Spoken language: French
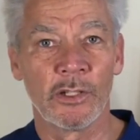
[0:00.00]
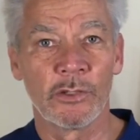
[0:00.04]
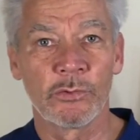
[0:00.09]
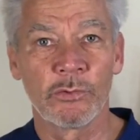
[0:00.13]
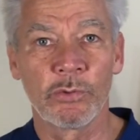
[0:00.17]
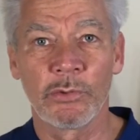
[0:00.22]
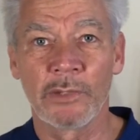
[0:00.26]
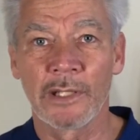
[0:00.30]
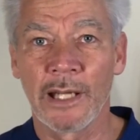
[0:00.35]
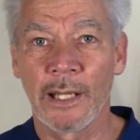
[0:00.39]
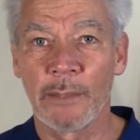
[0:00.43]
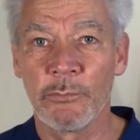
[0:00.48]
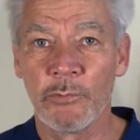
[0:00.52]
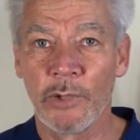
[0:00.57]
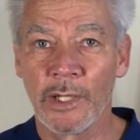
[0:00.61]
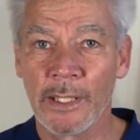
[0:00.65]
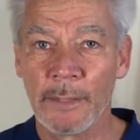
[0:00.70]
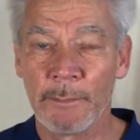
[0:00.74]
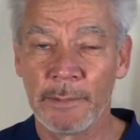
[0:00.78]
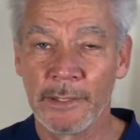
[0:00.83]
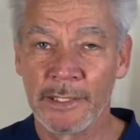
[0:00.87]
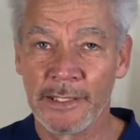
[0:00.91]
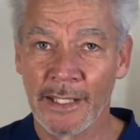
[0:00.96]
toute la moelle
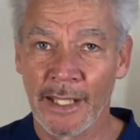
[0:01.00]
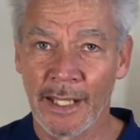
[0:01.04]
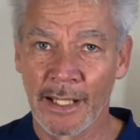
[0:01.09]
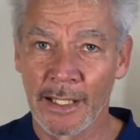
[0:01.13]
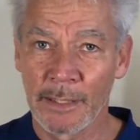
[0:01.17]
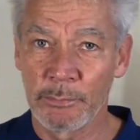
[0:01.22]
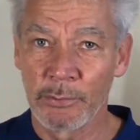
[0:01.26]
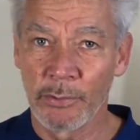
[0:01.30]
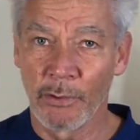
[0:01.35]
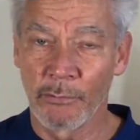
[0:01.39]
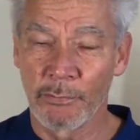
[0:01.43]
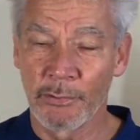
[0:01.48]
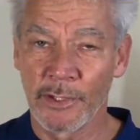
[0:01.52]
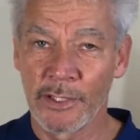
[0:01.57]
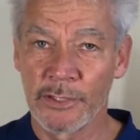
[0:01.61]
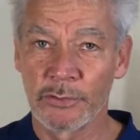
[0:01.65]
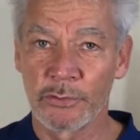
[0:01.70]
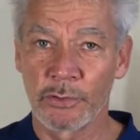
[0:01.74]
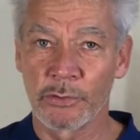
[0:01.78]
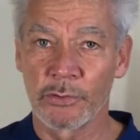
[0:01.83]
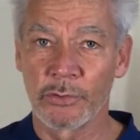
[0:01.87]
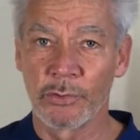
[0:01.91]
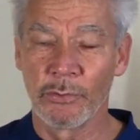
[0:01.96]
épinière, et puis enfin et
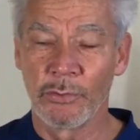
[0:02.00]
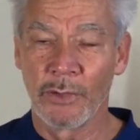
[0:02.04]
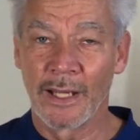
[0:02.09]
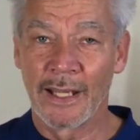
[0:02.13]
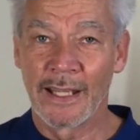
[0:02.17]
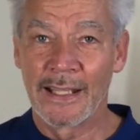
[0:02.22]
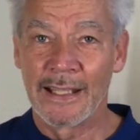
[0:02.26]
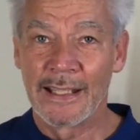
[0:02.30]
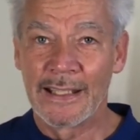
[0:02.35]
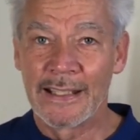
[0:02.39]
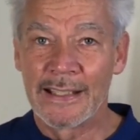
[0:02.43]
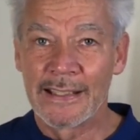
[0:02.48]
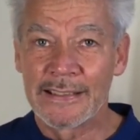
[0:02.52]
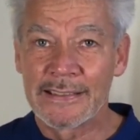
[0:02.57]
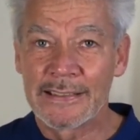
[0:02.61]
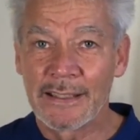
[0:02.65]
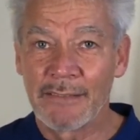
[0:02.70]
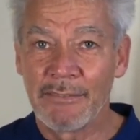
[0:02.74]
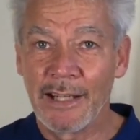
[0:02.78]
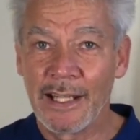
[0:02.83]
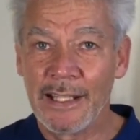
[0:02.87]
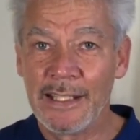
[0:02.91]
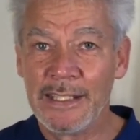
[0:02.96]
surtout, ça
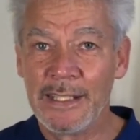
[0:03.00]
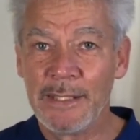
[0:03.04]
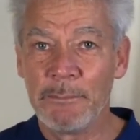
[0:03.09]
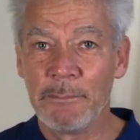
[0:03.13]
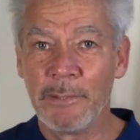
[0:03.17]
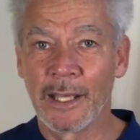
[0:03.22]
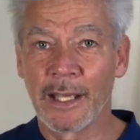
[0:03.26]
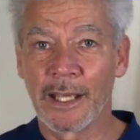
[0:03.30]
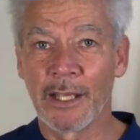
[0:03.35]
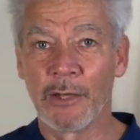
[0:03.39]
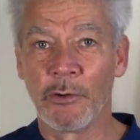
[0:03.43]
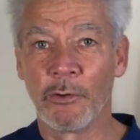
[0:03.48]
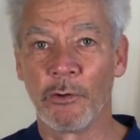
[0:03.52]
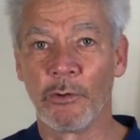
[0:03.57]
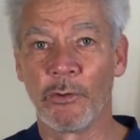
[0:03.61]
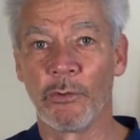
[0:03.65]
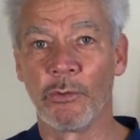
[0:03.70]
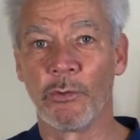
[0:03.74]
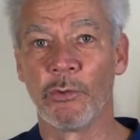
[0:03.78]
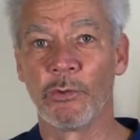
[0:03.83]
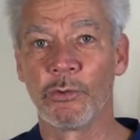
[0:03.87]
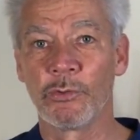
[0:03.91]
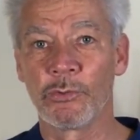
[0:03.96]
va libérer
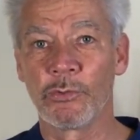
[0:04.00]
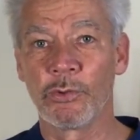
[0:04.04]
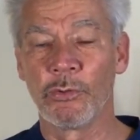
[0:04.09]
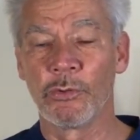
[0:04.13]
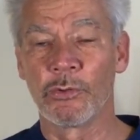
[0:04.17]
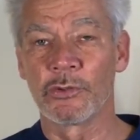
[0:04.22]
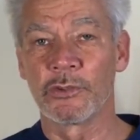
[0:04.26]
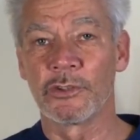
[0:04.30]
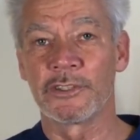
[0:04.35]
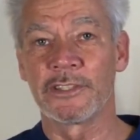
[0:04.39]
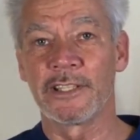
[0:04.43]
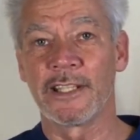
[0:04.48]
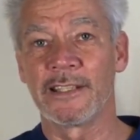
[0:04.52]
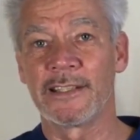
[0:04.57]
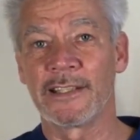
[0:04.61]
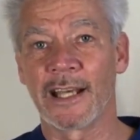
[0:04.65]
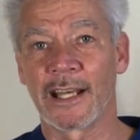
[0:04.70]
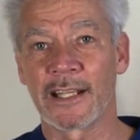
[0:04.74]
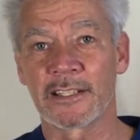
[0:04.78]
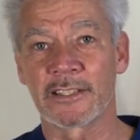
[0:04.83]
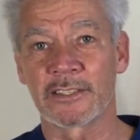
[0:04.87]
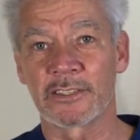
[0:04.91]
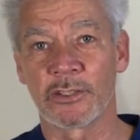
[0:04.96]
autour de cet
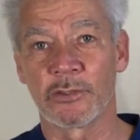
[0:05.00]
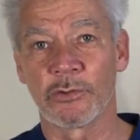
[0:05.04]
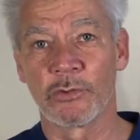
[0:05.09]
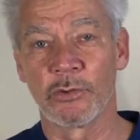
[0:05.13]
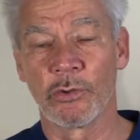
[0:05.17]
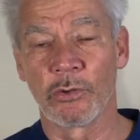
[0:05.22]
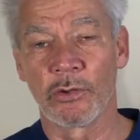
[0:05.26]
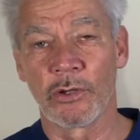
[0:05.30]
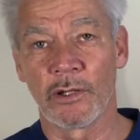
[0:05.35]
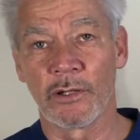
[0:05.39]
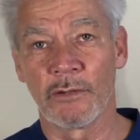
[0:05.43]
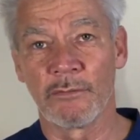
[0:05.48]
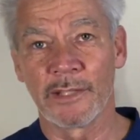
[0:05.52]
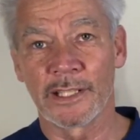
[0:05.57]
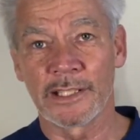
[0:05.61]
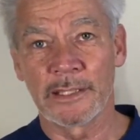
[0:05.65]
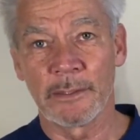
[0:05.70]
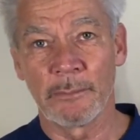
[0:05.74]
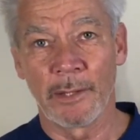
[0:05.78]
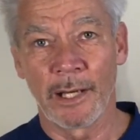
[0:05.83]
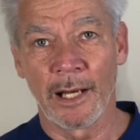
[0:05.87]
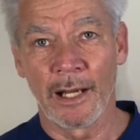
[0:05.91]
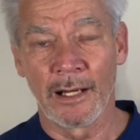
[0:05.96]
axe dos-colonne
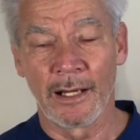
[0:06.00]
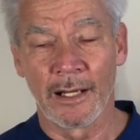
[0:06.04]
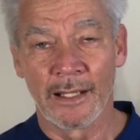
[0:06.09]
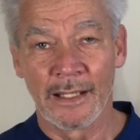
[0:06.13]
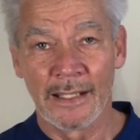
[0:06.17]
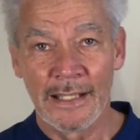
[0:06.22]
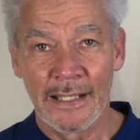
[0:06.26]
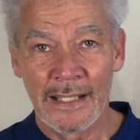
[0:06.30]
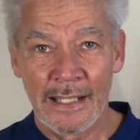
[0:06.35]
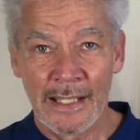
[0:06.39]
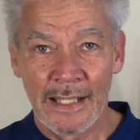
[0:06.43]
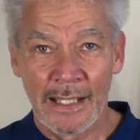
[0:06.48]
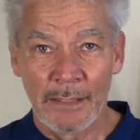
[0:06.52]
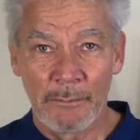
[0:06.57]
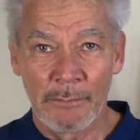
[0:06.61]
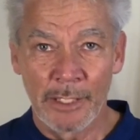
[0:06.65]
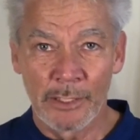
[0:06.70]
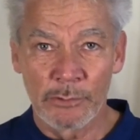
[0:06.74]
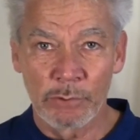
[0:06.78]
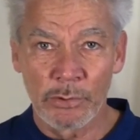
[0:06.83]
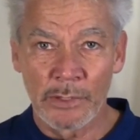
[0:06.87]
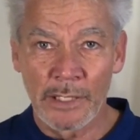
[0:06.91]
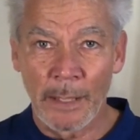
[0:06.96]
vertébrale et eh bien,
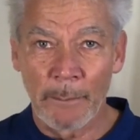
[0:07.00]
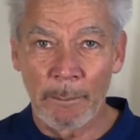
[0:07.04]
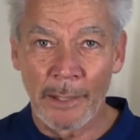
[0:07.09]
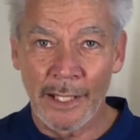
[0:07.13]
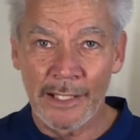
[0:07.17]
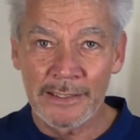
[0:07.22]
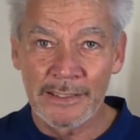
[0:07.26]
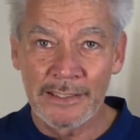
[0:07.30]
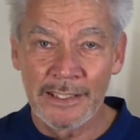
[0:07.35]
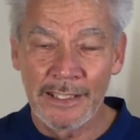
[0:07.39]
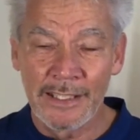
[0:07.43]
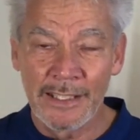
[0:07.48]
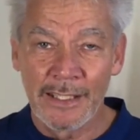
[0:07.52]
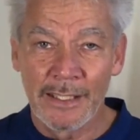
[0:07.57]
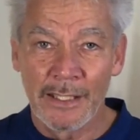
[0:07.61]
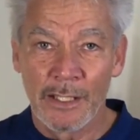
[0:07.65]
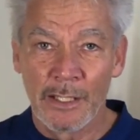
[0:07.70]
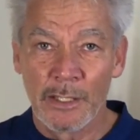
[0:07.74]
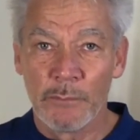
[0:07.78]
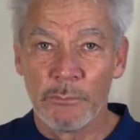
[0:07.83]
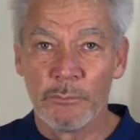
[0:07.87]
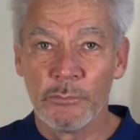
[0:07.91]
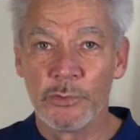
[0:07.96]
toute la partie
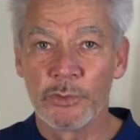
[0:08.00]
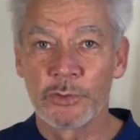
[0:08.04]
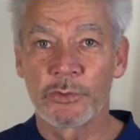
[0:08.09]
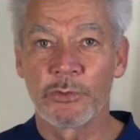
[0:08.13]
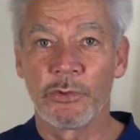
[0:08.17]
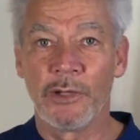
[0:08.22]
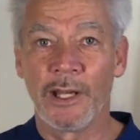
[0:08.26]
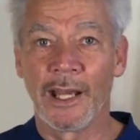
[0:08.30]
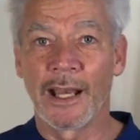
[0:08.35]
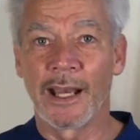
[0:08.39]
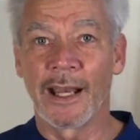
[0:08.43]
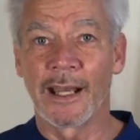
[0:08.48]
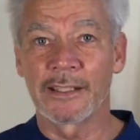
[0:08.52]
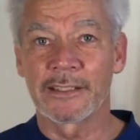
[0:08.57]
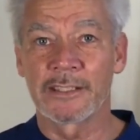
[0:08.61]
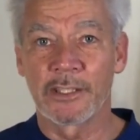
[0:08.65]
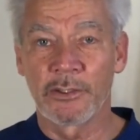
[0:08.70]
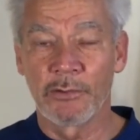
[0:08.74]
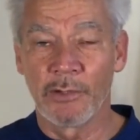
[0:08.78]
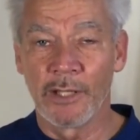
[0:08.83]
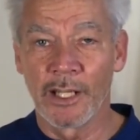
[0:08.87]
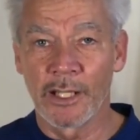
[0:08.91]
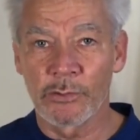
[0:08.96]
musculaire,
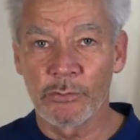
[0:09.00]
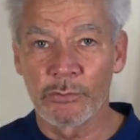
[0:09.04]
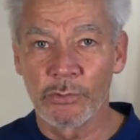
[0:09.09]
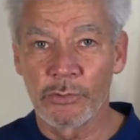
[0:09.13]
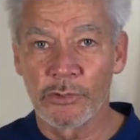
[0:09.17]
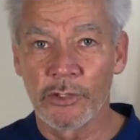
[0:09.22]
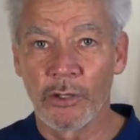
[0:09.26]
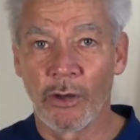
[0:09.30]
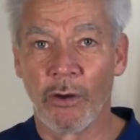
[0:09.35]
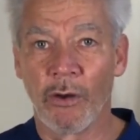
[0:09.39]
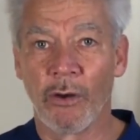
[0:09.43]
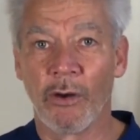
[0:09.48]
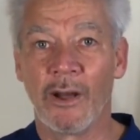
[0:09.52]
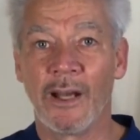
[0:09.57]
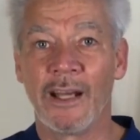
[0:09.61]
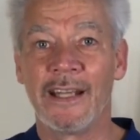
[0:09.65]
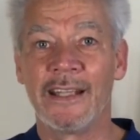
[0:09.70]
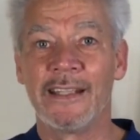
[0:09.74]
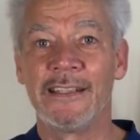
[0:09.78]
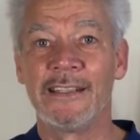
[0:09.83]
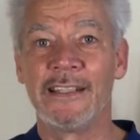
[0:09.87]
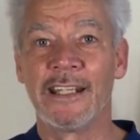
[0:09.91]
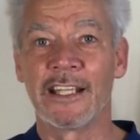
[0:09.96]
articulaire, tout en
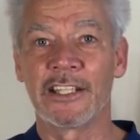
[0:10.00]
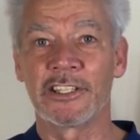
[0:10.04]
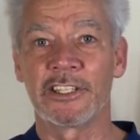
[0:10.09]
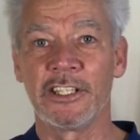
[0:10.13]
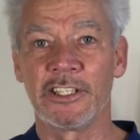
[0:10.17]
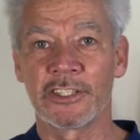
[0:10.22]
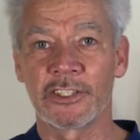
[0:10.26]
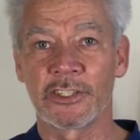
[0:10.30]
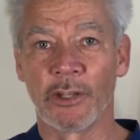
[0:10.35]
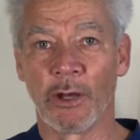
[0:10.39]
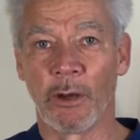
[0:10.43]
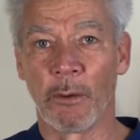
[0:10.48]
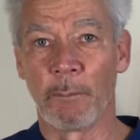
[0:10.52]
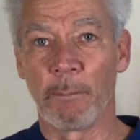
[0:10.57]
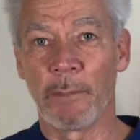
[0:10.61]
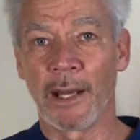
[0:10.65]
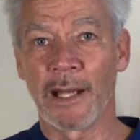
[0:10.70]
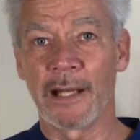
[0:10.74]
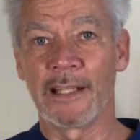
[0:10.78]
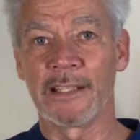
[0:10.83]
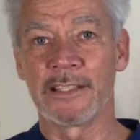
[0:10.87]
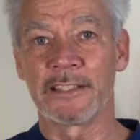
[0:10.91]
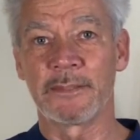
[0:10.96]
agissant
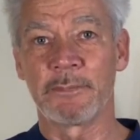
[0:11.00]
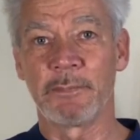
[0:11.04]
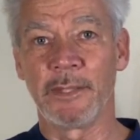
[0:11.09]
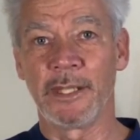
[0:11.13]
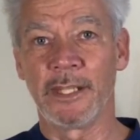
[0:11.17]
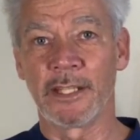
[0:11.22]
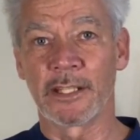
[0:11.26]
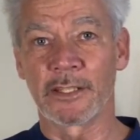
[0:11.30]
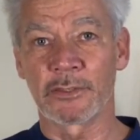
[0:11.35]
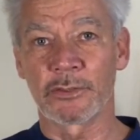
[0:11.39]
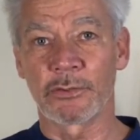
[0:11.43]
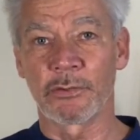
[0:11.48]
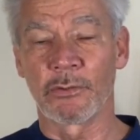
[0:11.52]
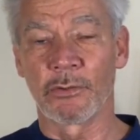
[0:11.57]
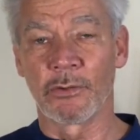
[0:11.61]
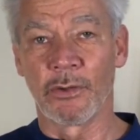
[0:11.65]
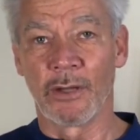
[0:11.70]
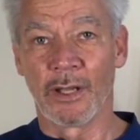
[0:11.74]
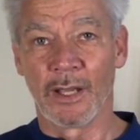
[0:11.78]
par l'inspire sur